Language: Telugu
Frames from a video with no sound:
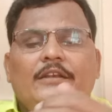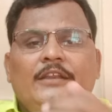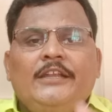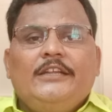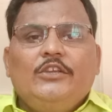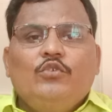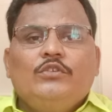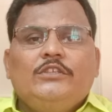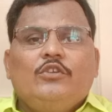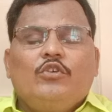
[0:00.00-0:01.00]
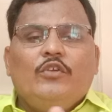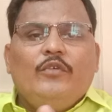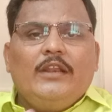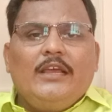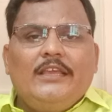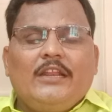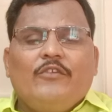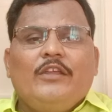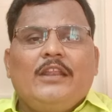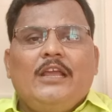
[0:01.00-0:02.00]
నీట్ యూజీ రెండు వేల
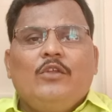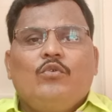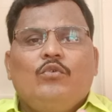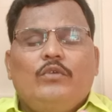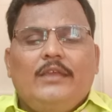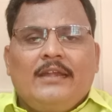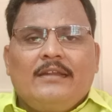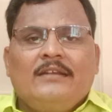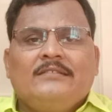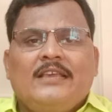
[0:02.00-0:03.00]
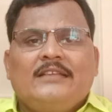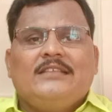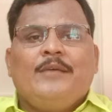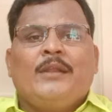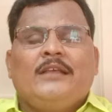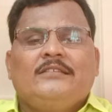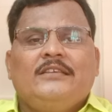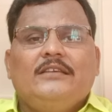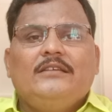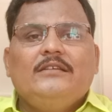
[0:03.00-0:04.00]
ఇరవై నాలుగు ఎంట్రన్స్ ఎగ్జామ్ రాసి
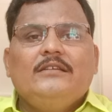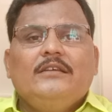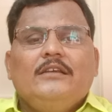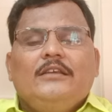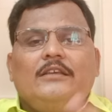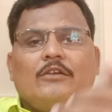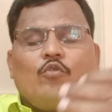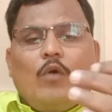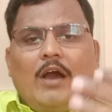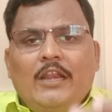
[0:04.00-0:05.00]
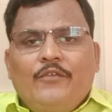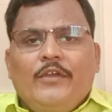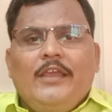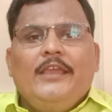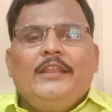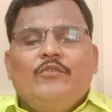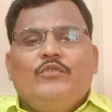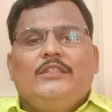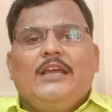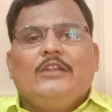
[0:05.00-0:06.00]
క్వాలిఫై అయిన
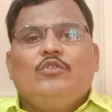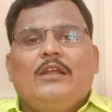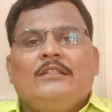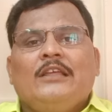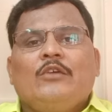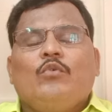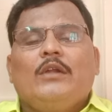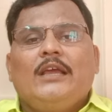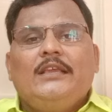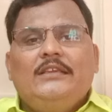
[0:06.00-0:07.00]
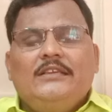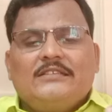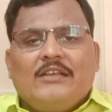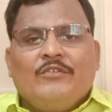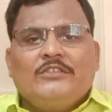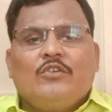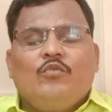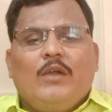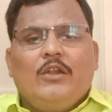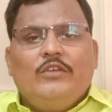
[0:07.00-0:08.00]
విద్యార్థులంతా కూడా ఈ సంవత్సరం
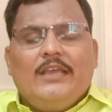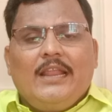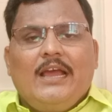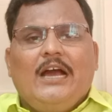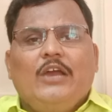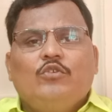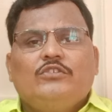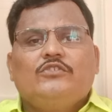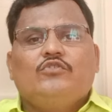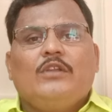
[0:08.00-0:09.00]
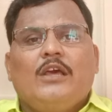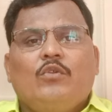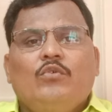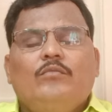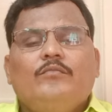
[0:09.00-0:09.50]
వాళ్ళు ఎలా ఆలోచిస్తున్నారు